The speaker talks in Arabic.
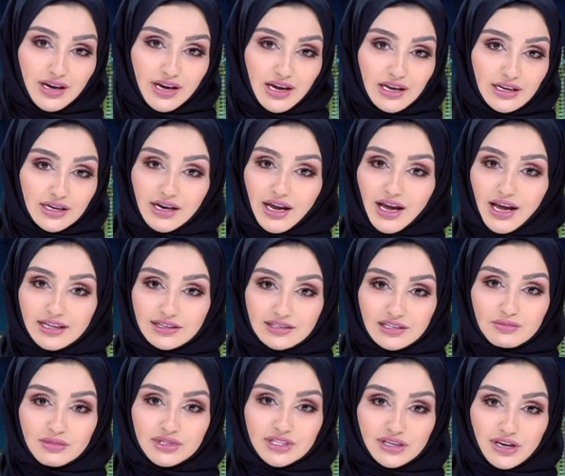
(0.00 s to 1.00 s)
للحد
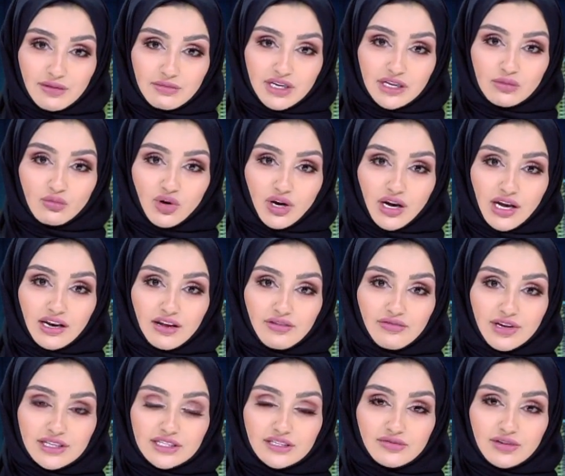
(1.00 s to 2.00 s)
من رمي
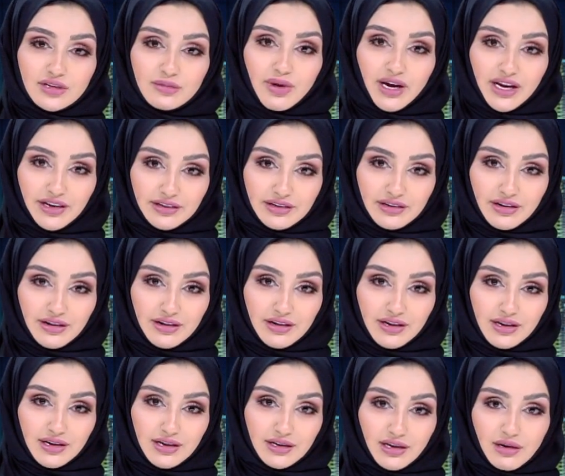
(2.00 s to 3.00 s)
المخلفات في البحر
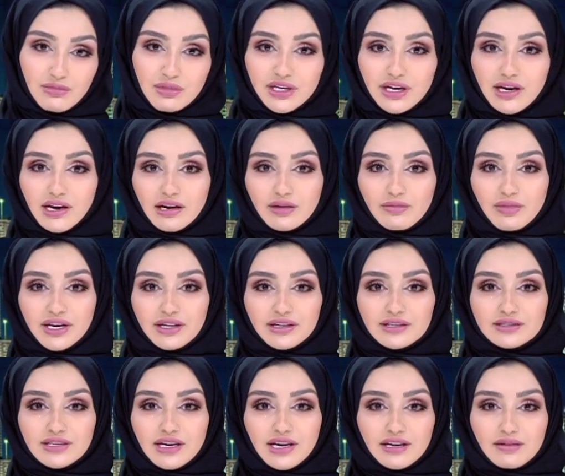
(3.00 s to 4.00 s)
كاميرا أخبار
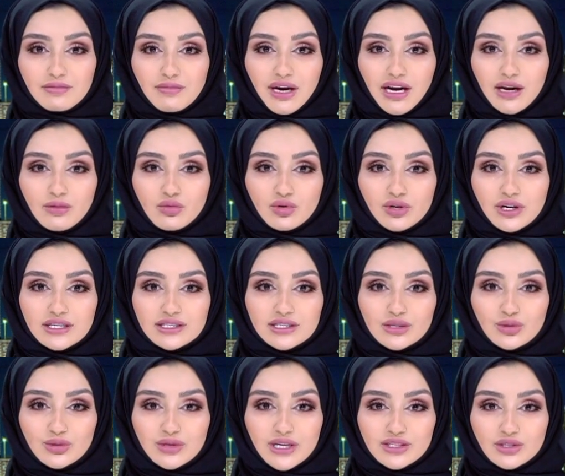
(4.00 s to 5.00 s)
الدار مع
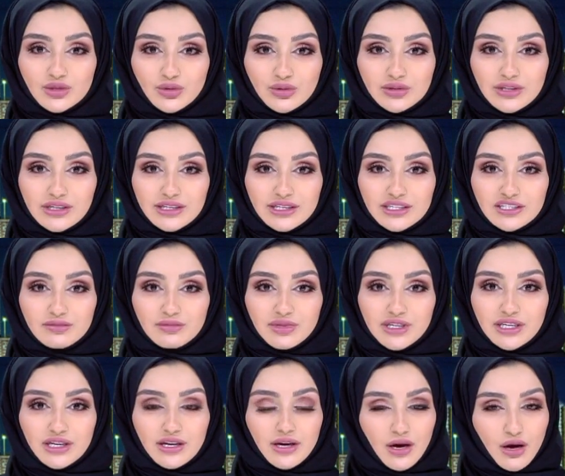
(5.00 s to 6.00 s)
مراسلنا سعود
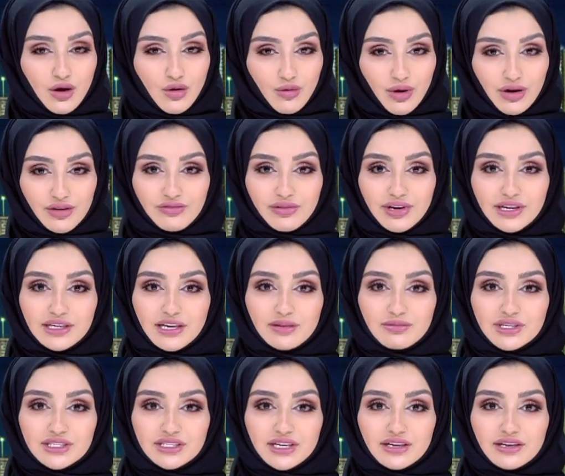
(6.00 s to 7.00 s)
الكتبي وافانا
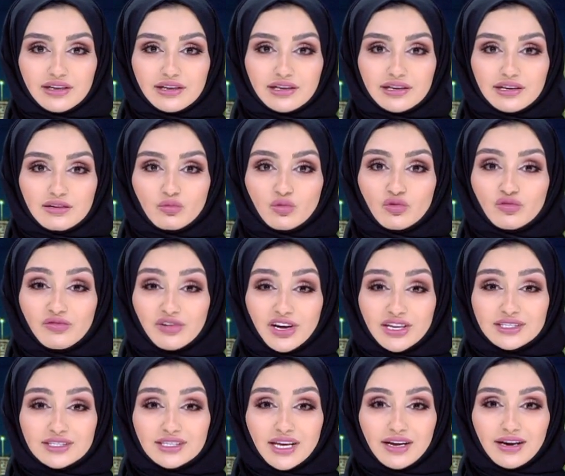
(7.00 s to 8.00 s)
بتقرير
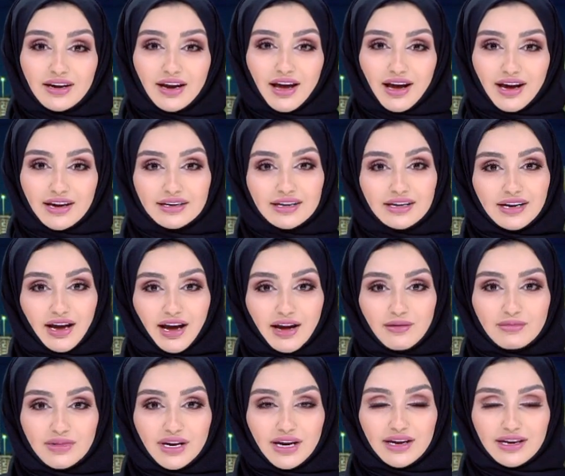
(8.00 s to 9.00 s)
مفصل عن
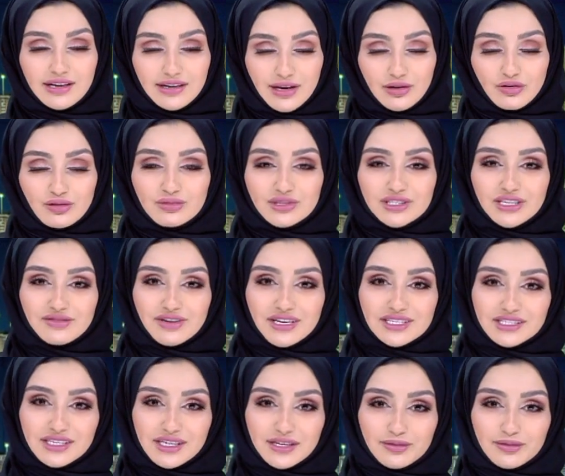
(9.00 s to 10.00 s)
الحمله اليكم التفاصيل